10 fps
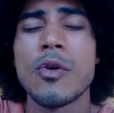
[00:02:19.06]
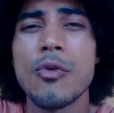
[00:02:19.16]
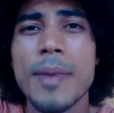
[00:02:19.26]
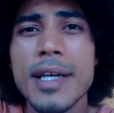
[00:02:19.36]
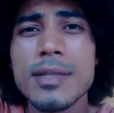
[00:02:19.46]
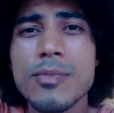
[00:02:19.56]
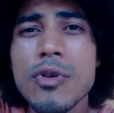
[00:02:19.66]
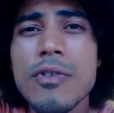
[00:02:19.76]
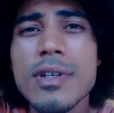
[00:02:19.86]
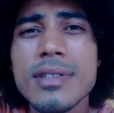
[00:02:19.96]
Comece
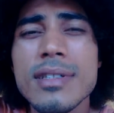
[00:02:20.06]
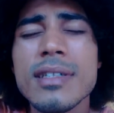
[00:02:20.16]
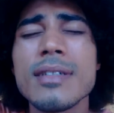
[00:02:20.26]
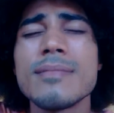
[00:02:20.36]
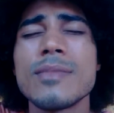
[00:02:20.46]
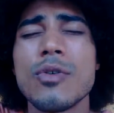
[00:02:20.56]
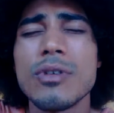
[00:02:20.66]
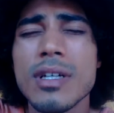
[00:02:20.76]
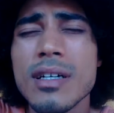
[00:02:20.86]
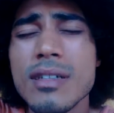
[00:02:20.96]
por você,
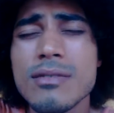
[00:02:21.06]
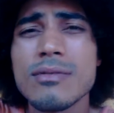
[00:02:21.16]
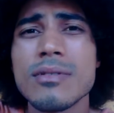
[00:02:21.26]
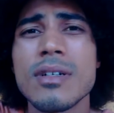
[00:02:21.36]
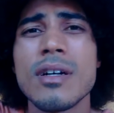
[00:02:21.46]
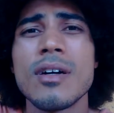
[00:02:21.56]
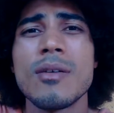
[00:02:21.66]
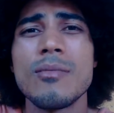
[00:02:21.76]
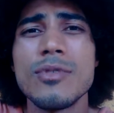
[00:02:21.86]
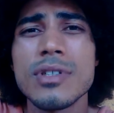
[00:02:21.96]
orando,
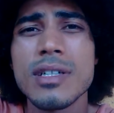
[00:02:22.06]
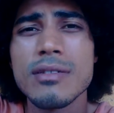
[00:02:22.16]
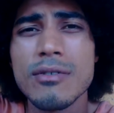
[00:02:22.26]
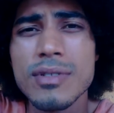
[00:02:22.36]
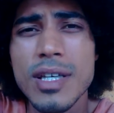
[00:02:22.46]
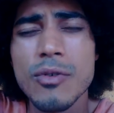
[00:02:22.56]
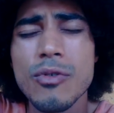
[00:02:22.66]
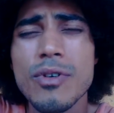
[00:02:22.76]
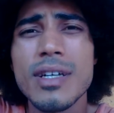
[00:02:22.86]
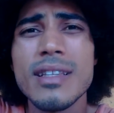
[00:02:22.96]
buscando ao
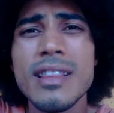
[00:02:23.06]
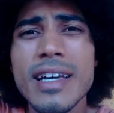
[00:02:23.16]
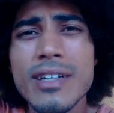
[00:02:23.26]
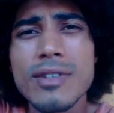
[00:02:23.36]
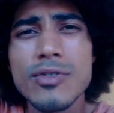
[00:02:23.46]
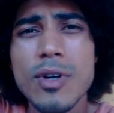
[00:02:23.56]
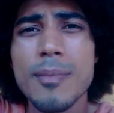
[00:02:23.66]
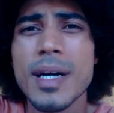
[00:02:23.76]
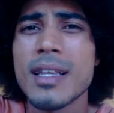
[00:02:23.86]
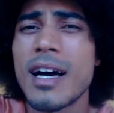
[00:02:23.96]
Senhor e lendo a Sua
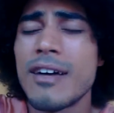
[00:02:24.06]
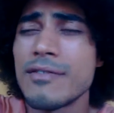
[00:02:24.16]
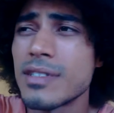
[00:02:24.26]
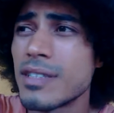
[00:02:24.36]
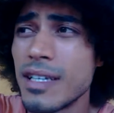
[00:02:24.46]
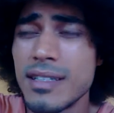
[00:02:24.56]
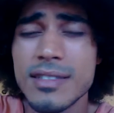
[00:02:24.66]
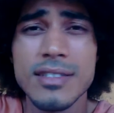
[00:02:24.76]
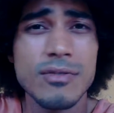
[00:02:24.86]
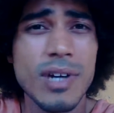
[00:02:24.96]
palavra, nem que
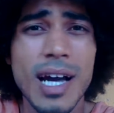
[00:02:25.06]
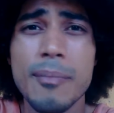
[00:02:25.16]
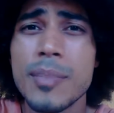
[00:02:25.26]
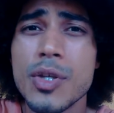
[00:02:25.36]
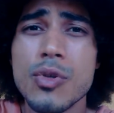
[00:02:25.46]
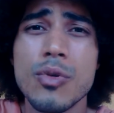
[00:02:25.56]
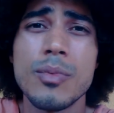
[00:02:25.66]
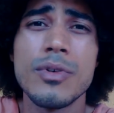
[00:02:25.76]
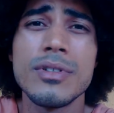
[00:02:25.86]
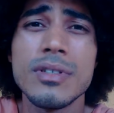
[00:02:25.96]
seja um capítulo
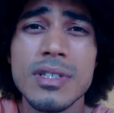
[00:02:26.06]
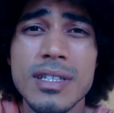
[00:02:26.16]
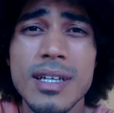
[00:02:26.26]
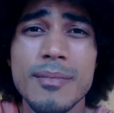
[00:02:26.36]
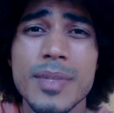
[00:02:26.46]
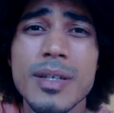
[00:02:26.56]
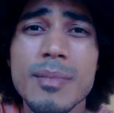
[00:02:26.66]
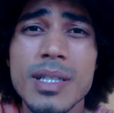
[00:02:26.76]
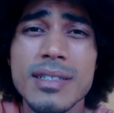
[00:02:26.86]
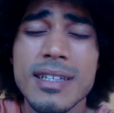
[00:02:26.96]
por dia da
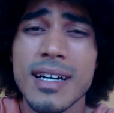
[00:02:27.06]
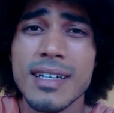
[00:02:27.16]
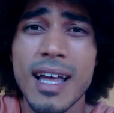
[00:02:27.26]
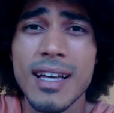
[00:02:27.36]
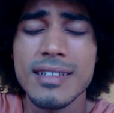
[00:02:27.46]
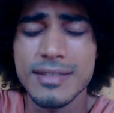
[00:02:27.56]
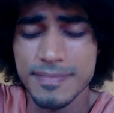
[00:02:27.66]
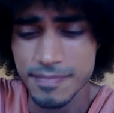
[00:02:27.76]
Bíblia Sagrada.